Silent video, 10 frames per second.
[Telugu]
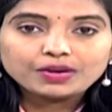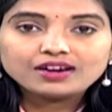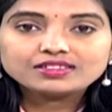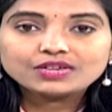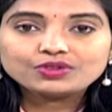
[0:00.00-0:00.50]

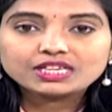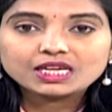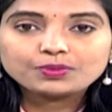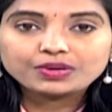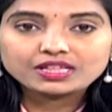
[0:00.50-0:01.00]

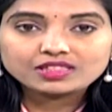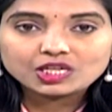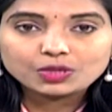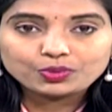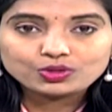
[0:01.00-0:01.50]
మహాదేవునికి
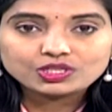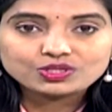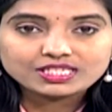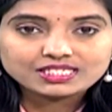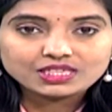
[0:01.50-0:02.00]
ప్రత్యేక
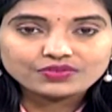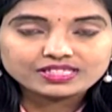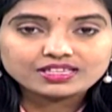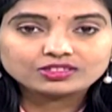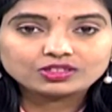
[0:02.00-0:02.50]
పూజలు చేసిన
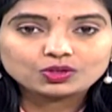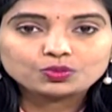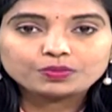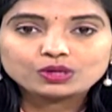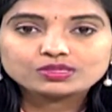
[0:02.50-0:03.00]
విద్యార్థులు
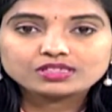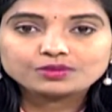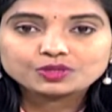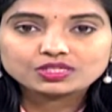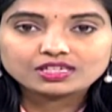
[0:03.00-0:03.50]
పలు
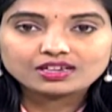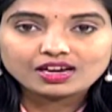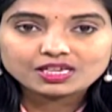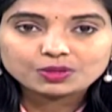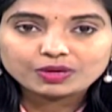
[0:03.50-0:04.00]
సాంస్కృతిక
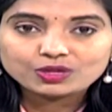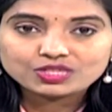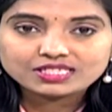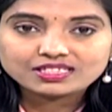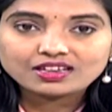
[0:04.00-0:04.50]
కార్యక్రమాలు
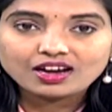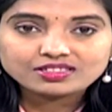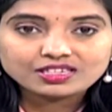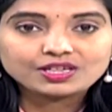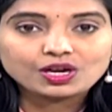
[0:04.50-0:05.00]
చేసి
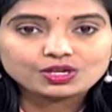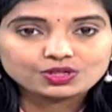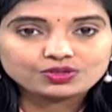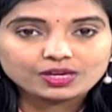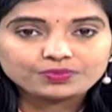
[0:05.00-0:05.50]
అందరినీ
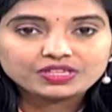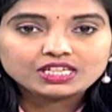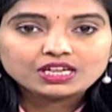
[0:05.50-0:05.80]
ఆకట్టుకున్నారు